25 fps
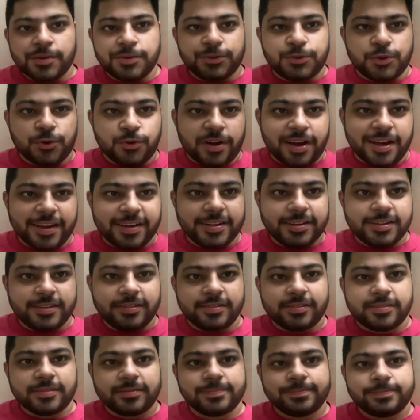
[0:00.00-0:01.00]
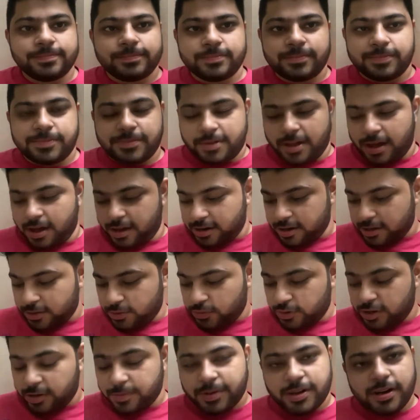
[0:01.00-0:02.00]
तो गाइज़ नहाना
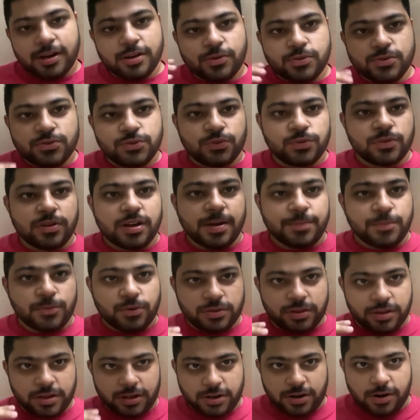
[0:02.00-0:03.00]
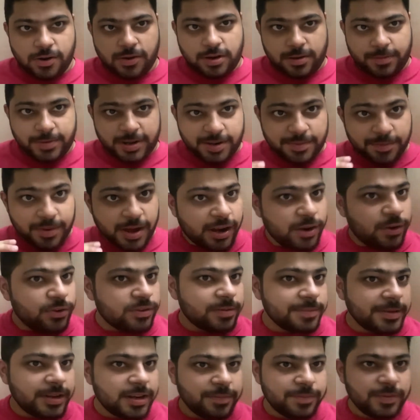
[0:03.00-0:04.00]
धोना मेरा हो चुका है आपको दिख रहा होगा मेरे बालों से
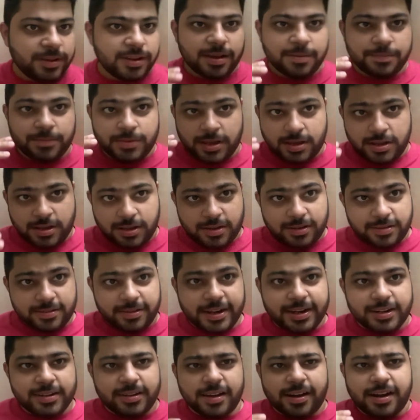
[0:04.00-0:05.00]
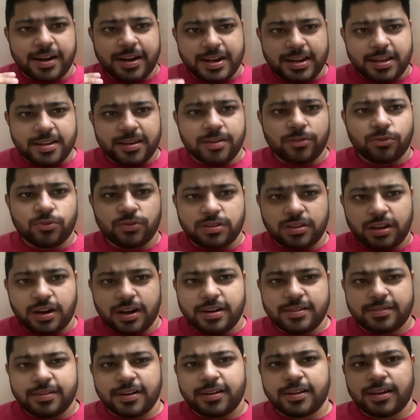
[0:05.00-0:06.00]
मैंने अपने आप सेट करें ठीक है उनकी तरह
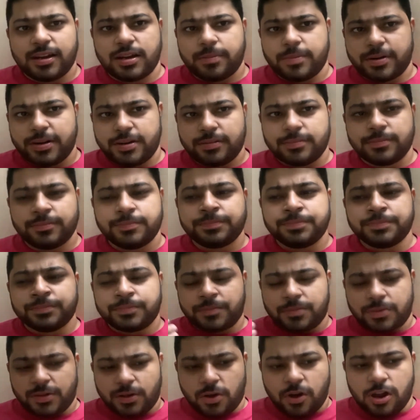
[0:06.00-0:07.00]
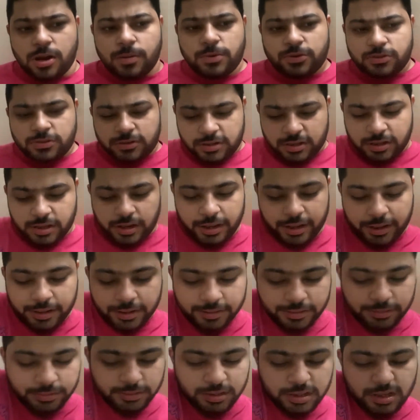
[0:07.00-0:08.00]
नहीं सेट करे बट ऑलमोस्ट उनकी तरह
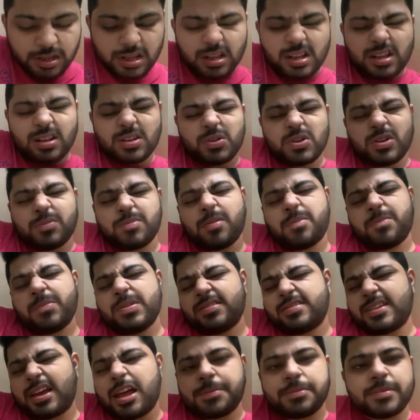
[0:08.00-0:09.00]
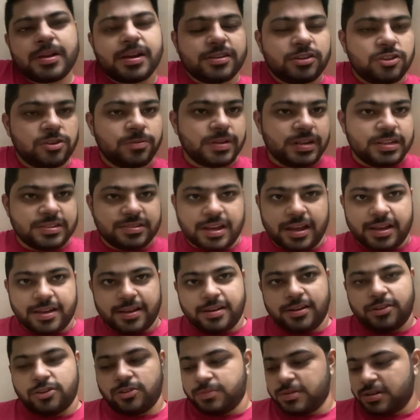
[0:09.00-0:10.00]
है और मम्मी चाय बना रही थी मैंने चाय के
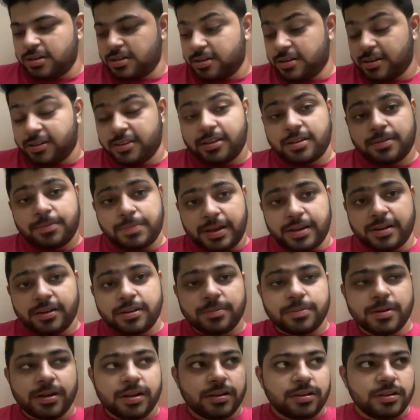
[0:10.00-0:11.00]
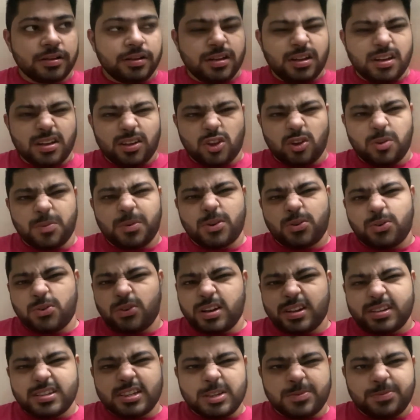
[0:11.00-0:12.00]
लिए तो मना कर दिया पहली बार कि मेरे को
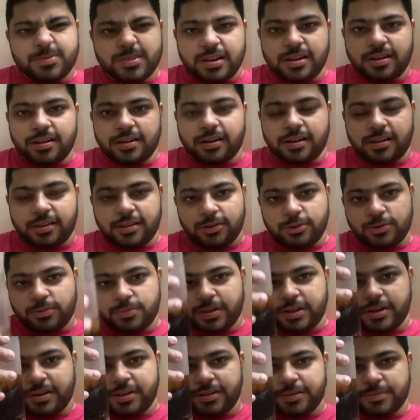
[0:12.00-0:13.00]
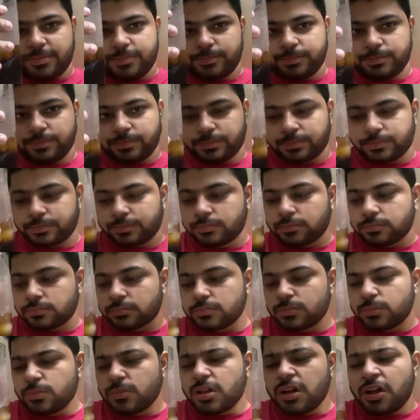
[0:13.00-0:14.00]
बहुत अच्छा लग रहा था तो मैंने
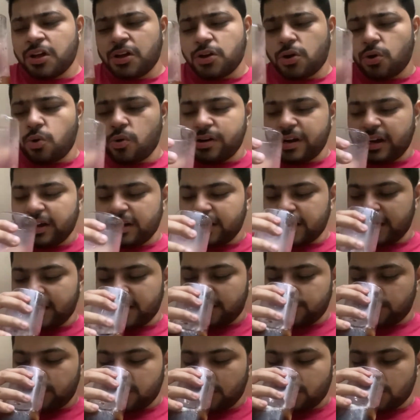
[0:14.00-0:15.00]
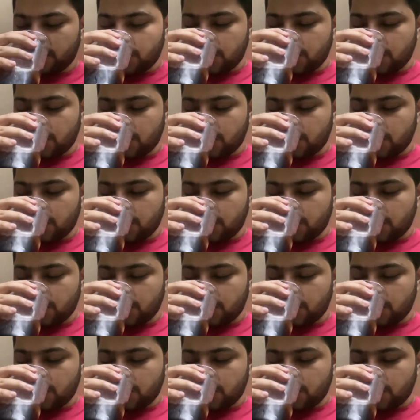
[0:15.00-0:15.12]
कोल्ड ड्रिंक ले लिया